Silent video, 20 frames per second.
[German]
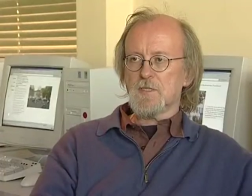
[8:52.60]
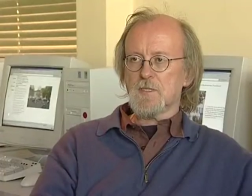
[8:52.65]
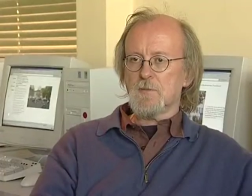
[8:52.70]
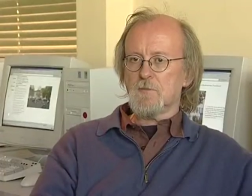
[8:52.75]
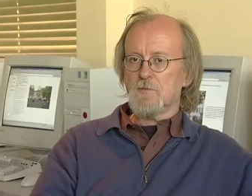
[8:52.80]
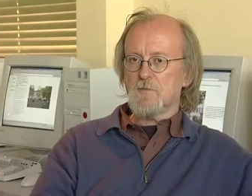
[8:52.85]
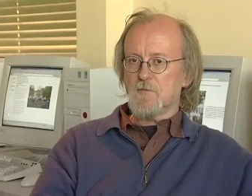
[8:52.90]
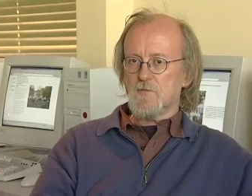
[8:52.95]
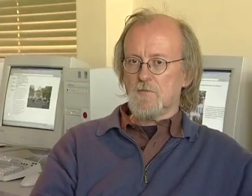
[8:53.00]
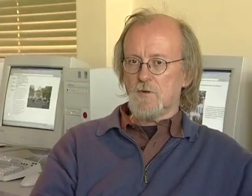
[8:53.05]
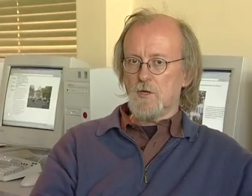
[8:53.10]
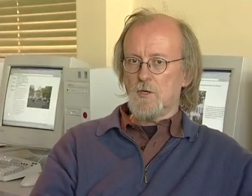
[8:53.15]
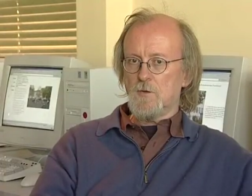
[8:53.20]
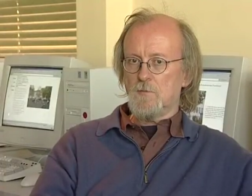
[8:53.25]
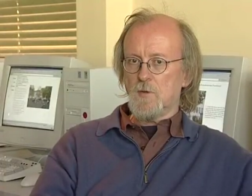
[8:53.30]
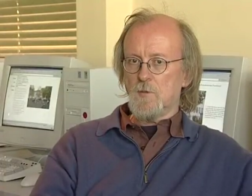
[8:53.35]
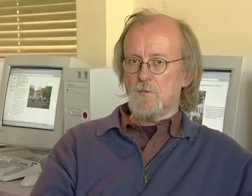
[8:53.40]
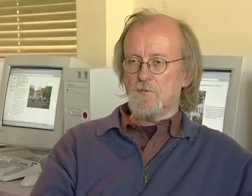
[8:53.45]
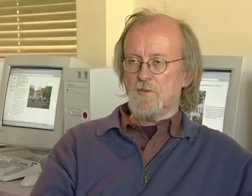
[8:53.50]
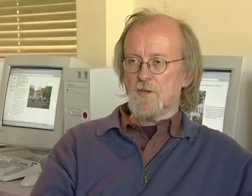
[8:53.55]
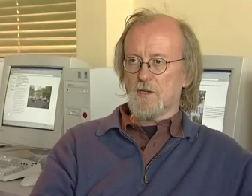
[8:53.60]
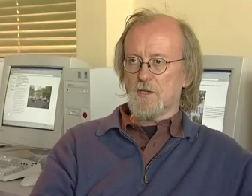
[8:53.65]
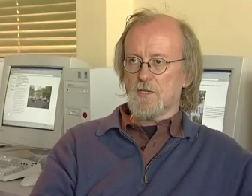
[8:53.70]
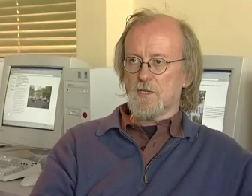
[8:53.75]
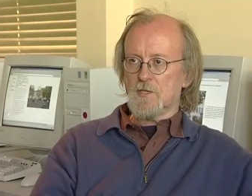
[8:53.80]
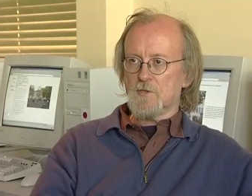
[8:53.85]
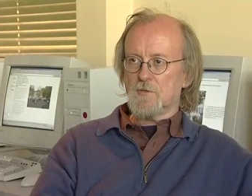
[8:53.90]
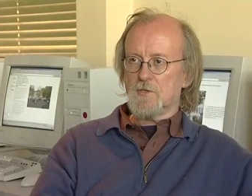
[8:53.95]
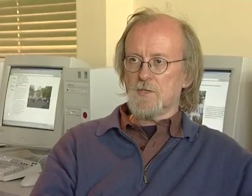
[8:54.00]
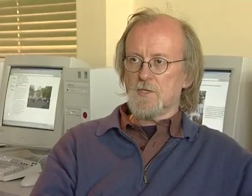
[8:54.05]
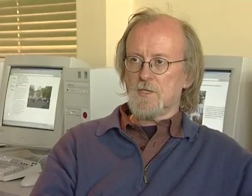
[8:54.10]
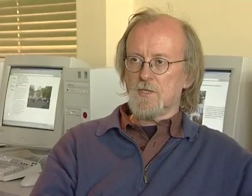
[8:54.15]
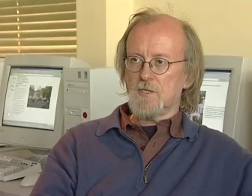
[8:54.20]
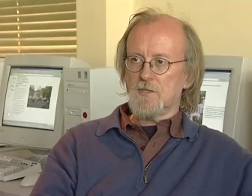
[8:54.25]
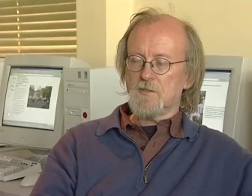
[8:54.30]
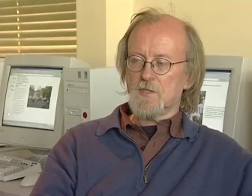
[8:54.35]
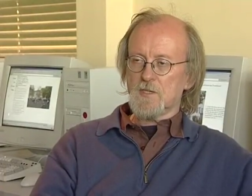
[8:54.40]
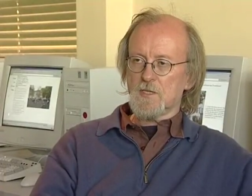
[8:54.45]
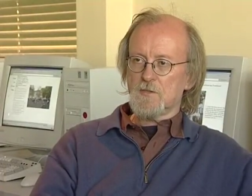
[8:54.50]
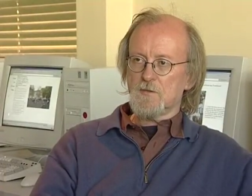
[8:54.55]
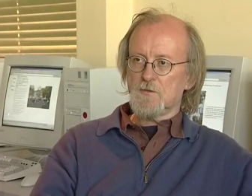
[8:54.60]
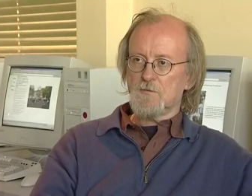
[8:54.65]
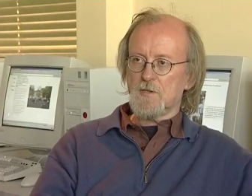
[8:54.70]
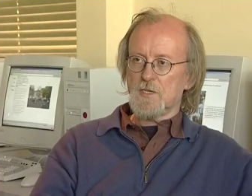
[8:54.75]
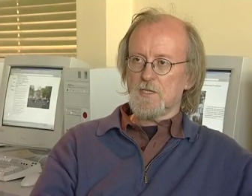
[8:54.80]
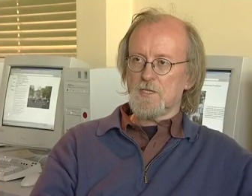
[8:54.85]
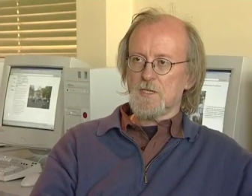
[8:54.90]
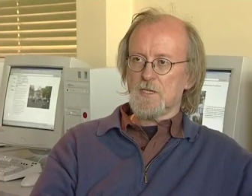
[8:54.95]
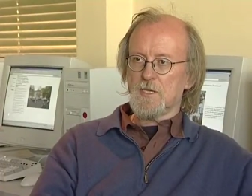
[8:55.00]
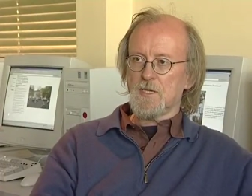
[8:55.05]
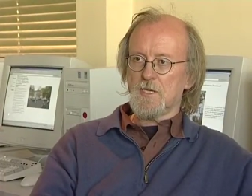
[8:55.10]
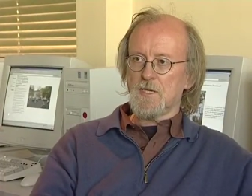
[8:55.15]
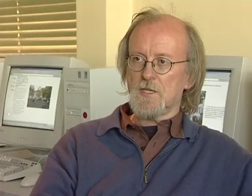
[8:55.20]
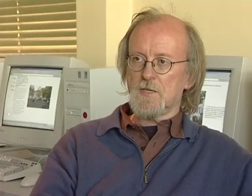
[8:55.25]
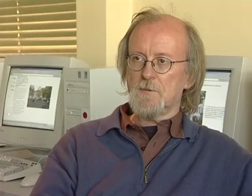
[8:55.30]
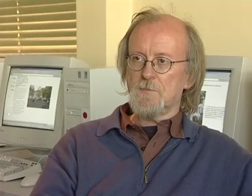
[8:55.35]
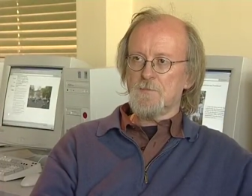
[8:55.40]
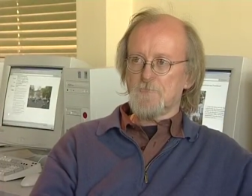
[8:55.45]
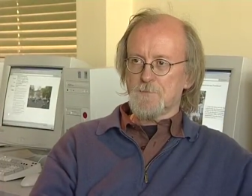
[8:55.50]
im vollen Umfang natürlich in dieser Richtung weitergehen.